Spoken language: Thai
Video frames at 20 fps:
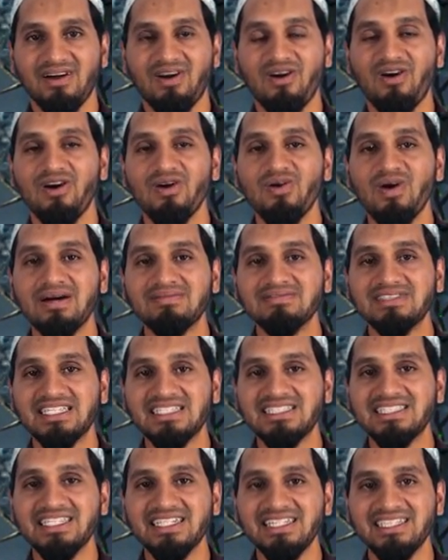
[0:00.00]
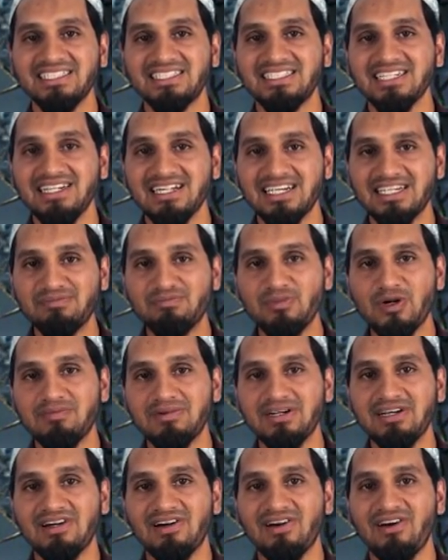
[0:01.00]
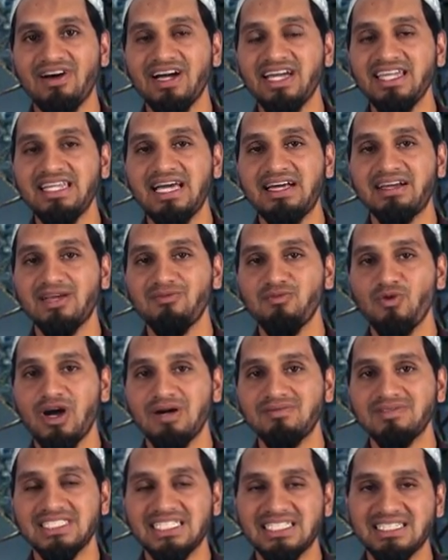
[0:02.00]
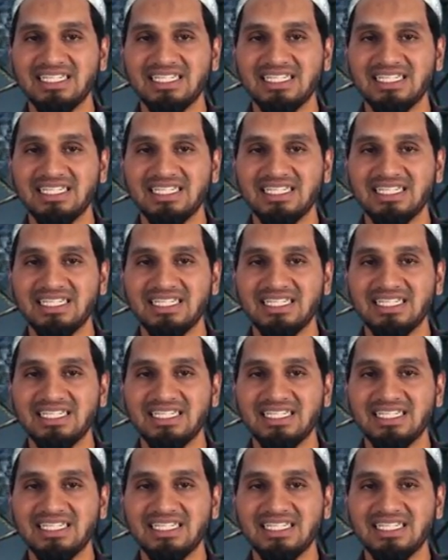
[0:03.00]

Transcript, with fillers: ขอความสันติเจอกันปุ๊บก็ขอให้ได้รับความสัน